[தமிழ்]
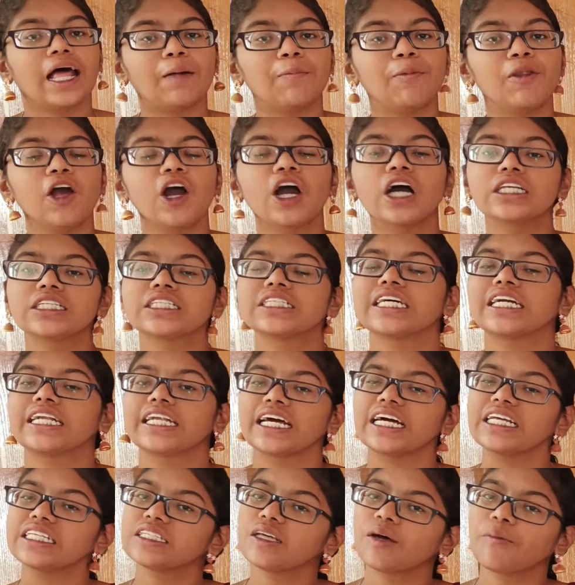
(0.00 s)
டபிள்யூஹெச்
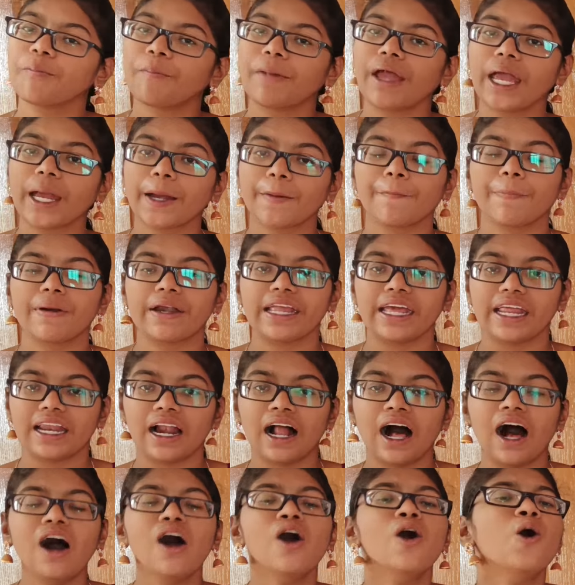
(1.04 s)
சென்டென்ஸை மேக்
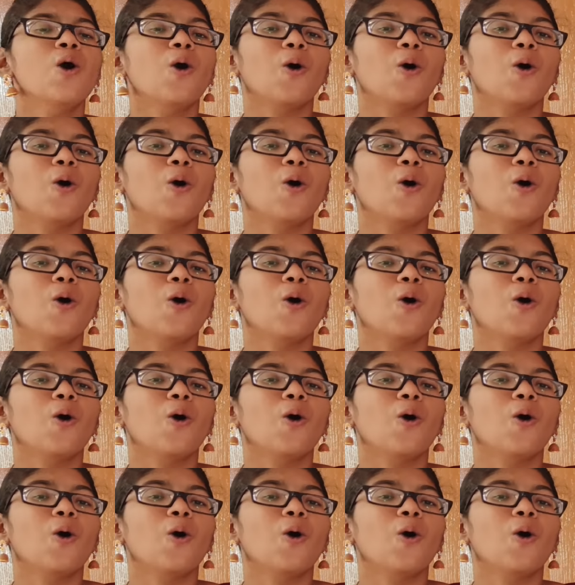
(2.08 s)
பண்ணிடலாம்